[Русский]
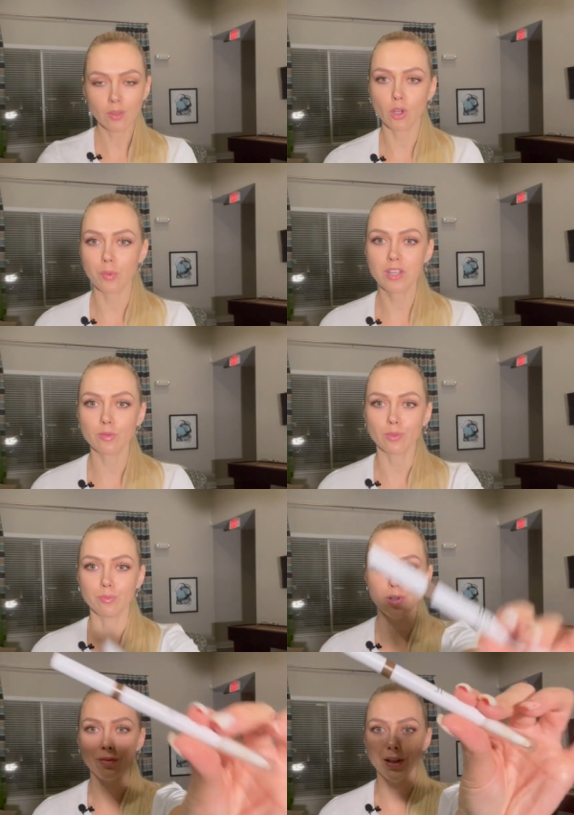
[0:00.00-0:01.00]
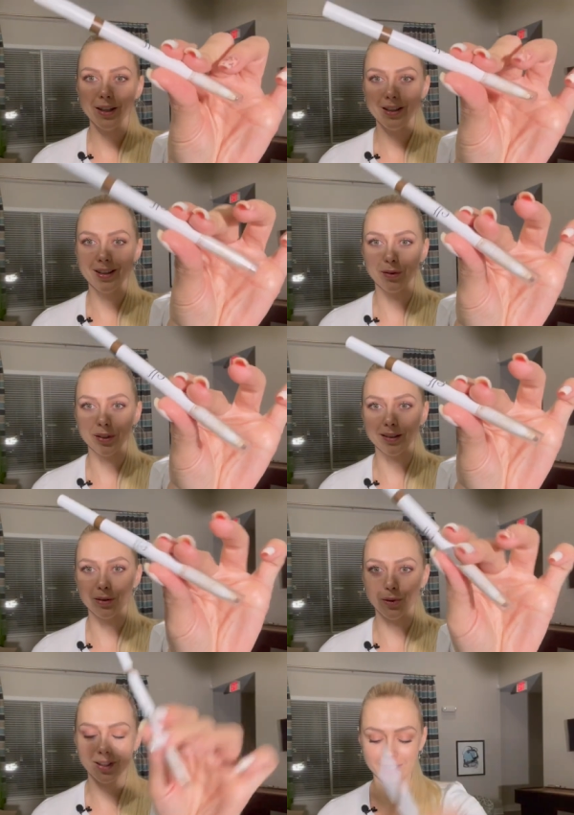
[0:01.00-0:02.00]
опять же, вот мой фаворит, вот этот
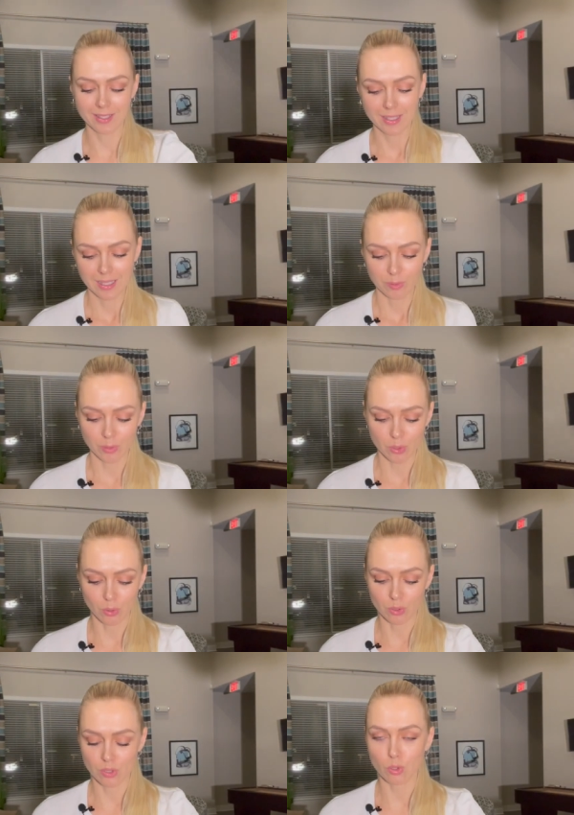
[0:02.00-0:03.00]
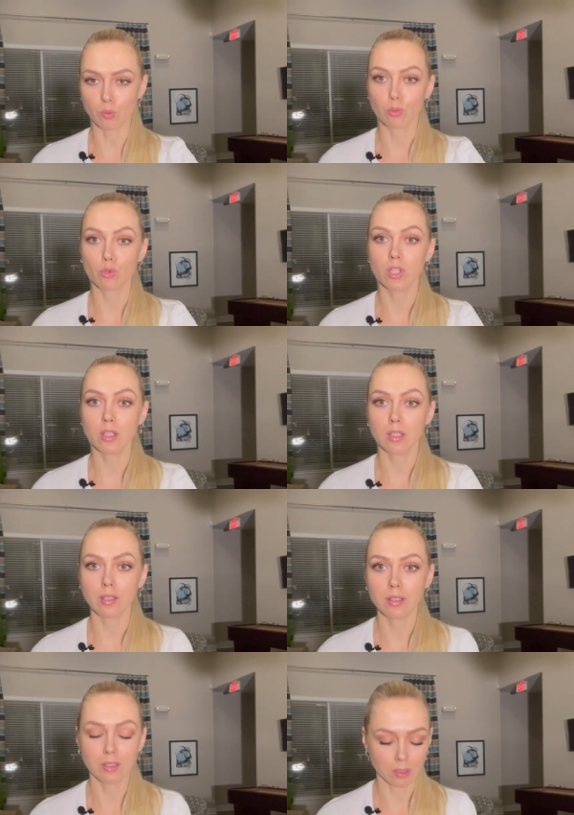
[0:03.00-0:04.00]
вот. Потому что он супер бюджетный
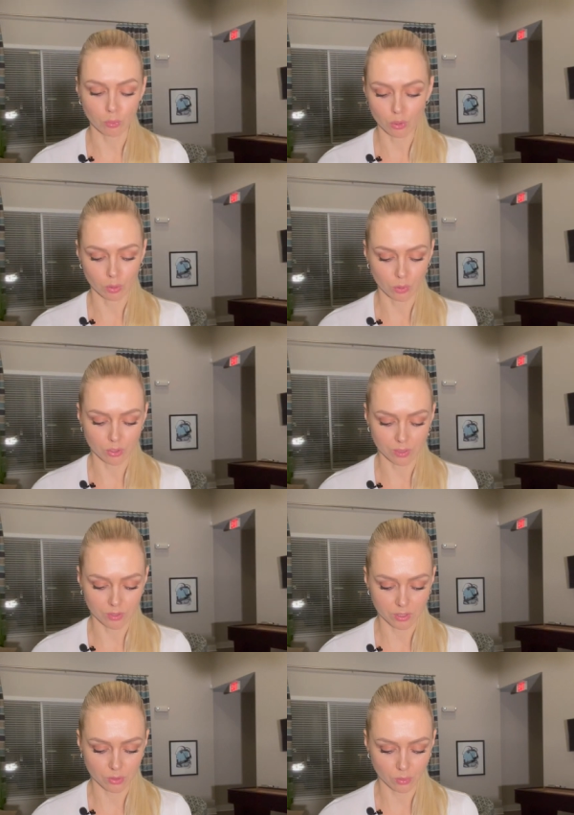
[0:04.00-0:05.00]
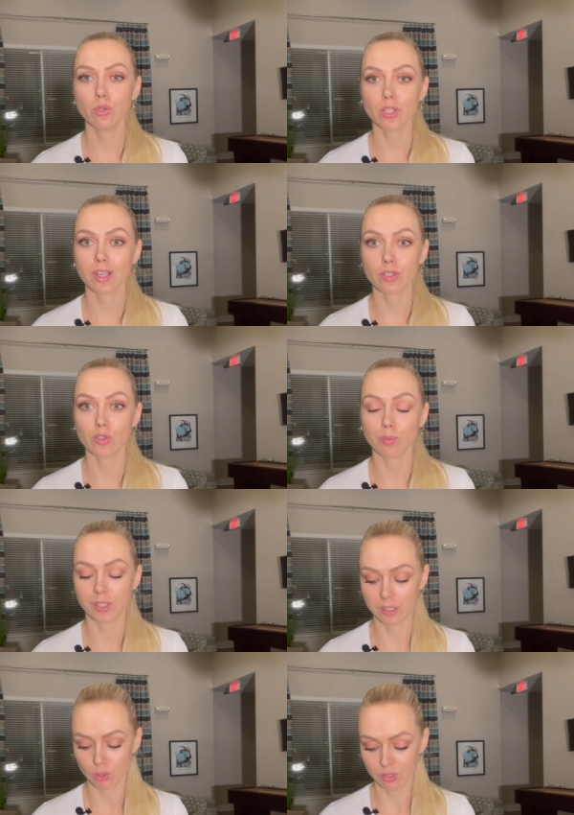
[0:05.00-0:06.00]
и работает просто на все 100. Я хочу вам
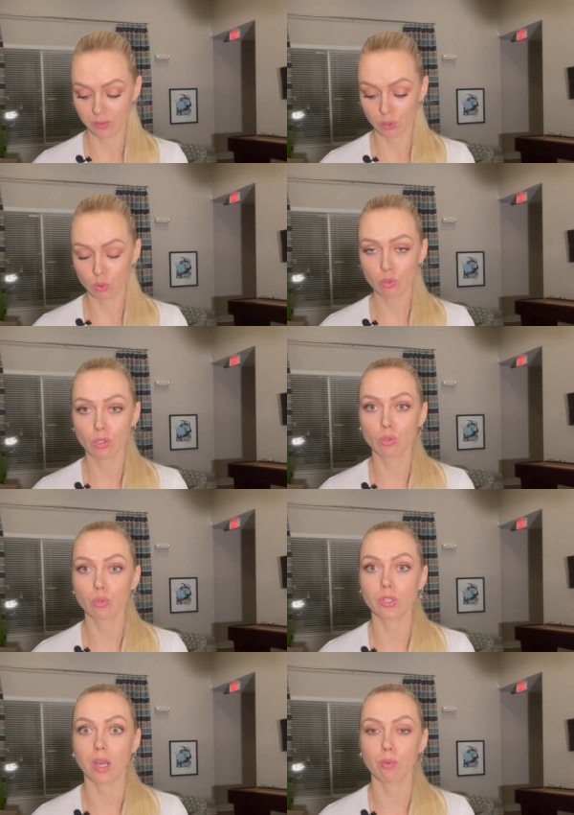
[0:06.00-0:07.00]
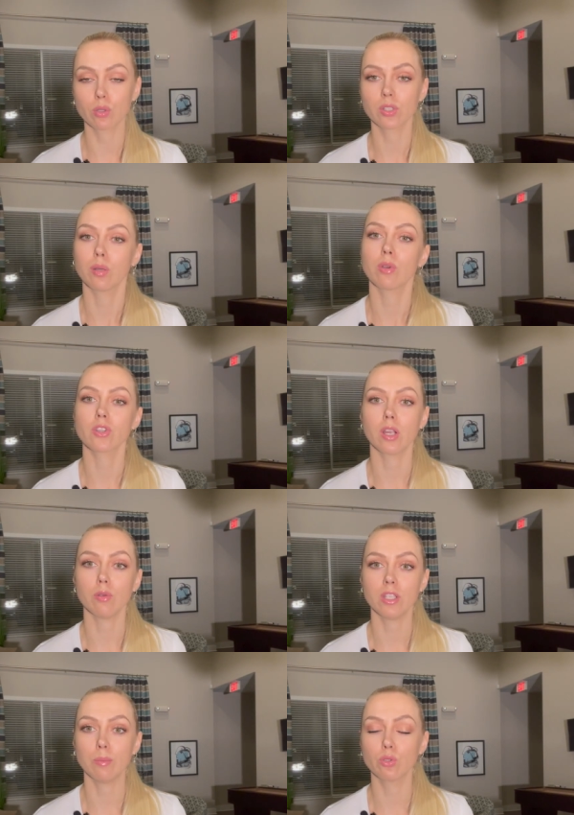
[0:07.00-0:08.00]
показать свои туши. Тушь я просто обожаю.
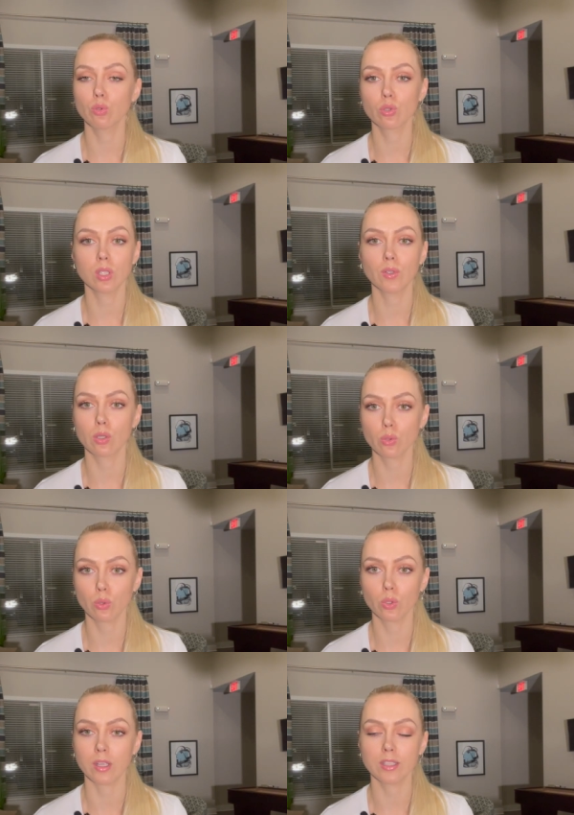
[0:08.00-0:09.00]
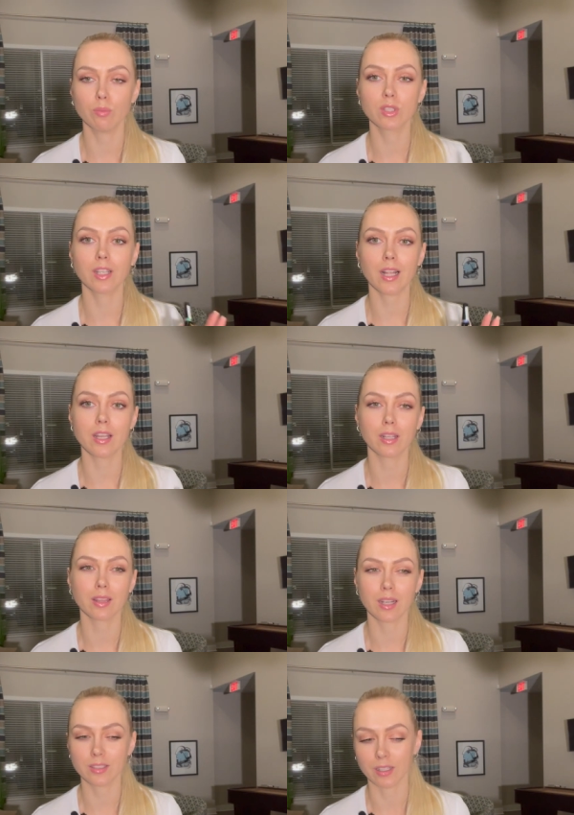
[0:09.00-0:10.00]
Я без туши не выхожу никуда. Если без тональника
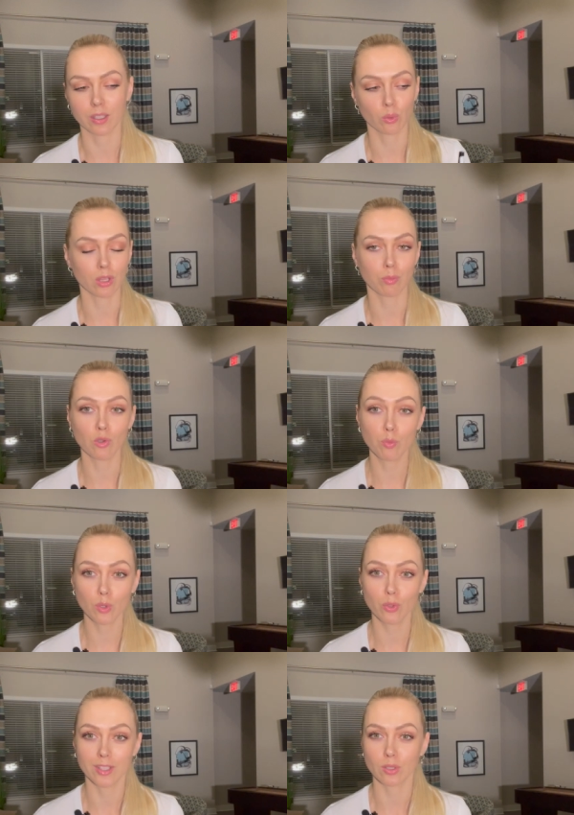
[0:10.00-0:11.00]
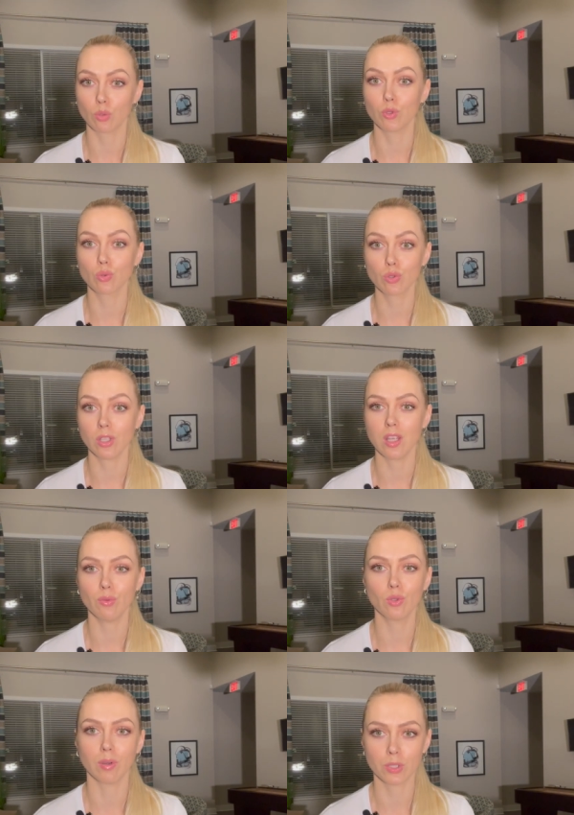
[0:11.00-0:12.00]
так-сяк я куда-то могу прогуляться, то без туши я не
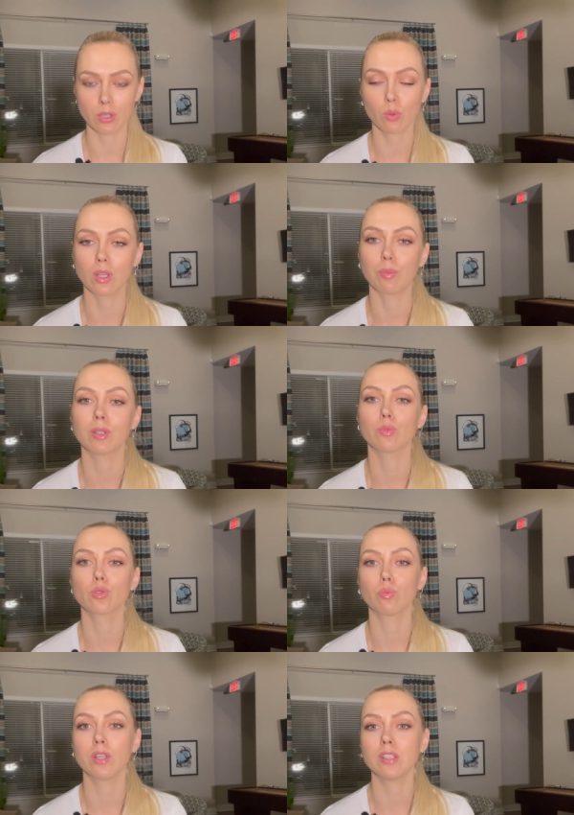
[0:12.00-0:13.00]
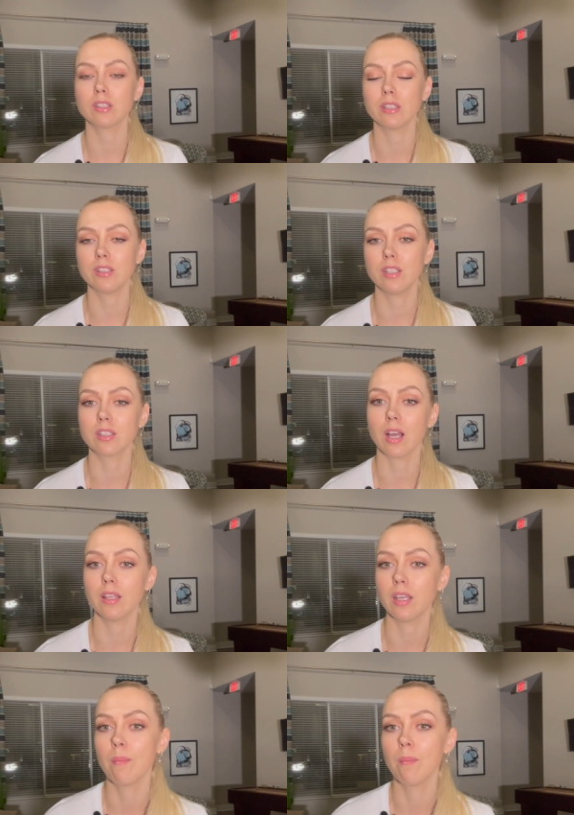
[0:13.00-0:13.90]
выйду вообще никуда. Потому что мои ресницы, они